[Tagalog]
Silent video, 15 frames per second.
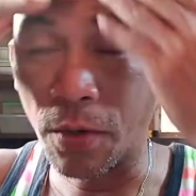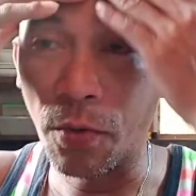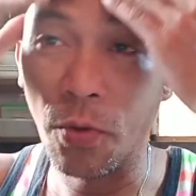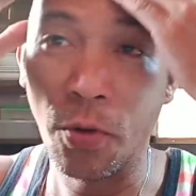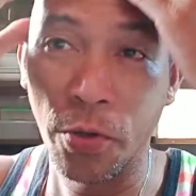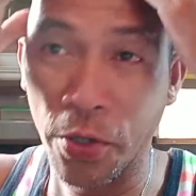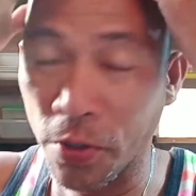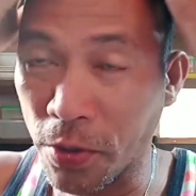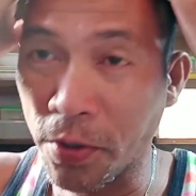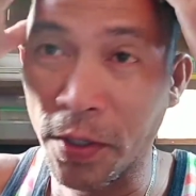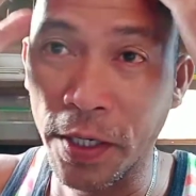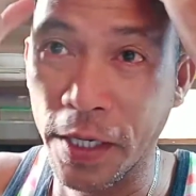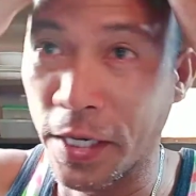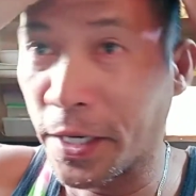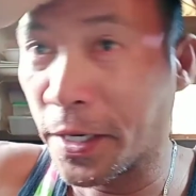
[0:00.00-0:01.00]
sa ulo nyo,
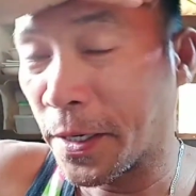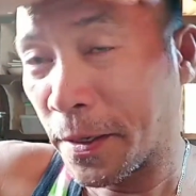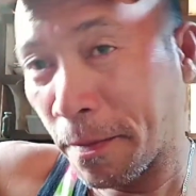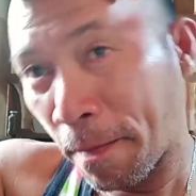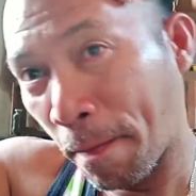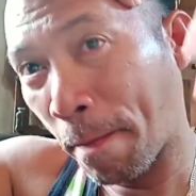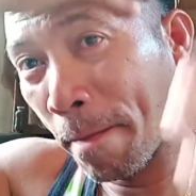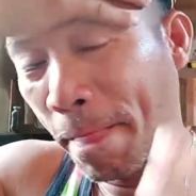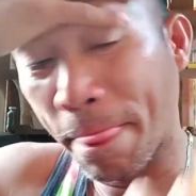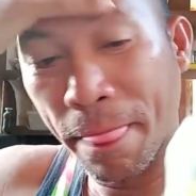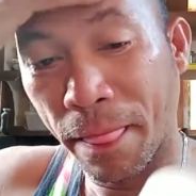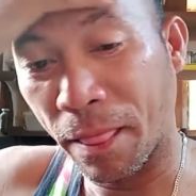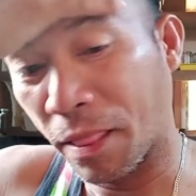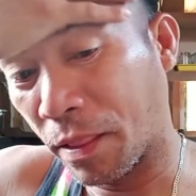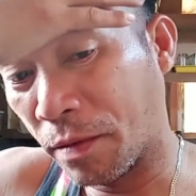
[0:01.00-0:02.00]
ganyan.
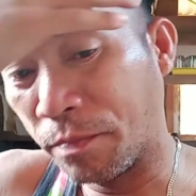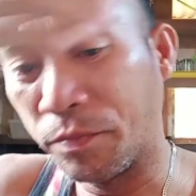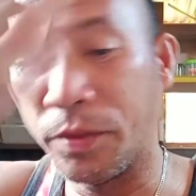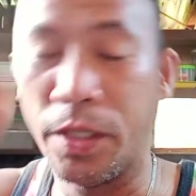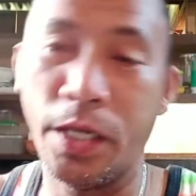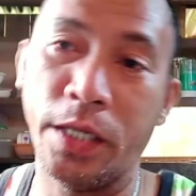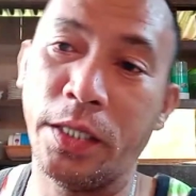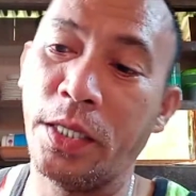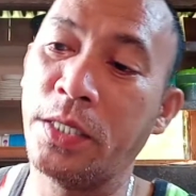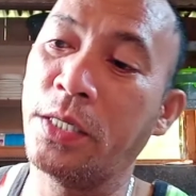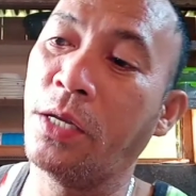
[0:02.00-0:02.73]
Itim